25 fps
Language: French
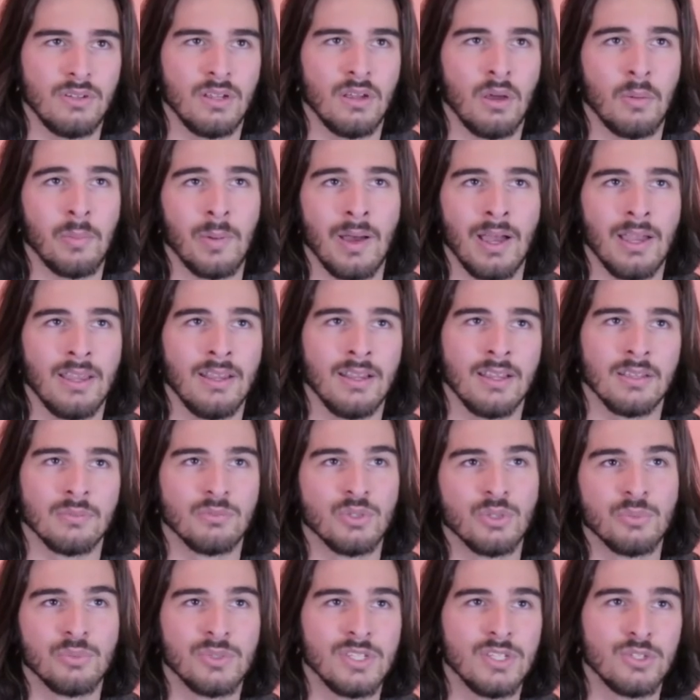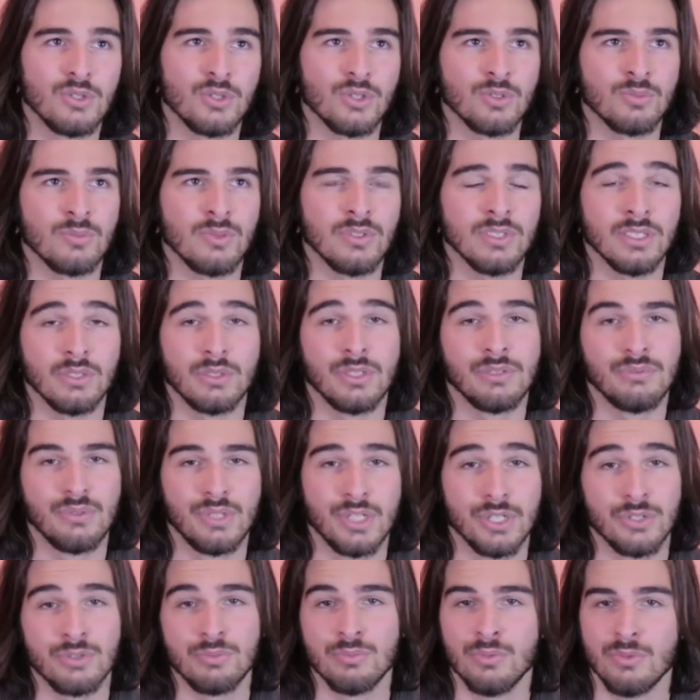Alors pareil, a deux petits changements, c'est au niveau
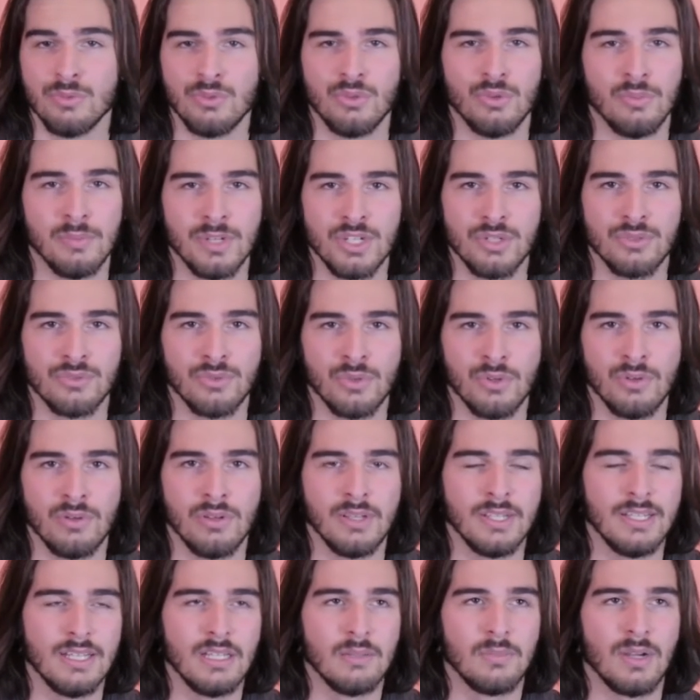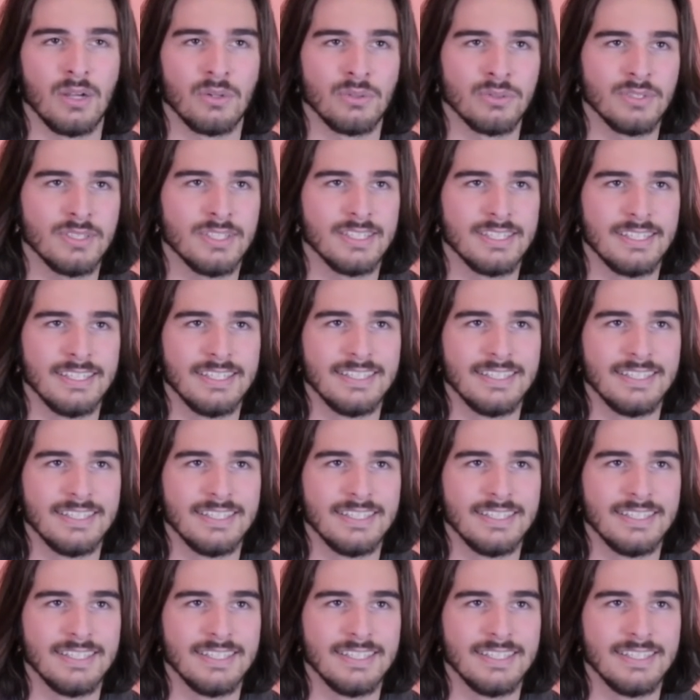de mes cheveux par contre.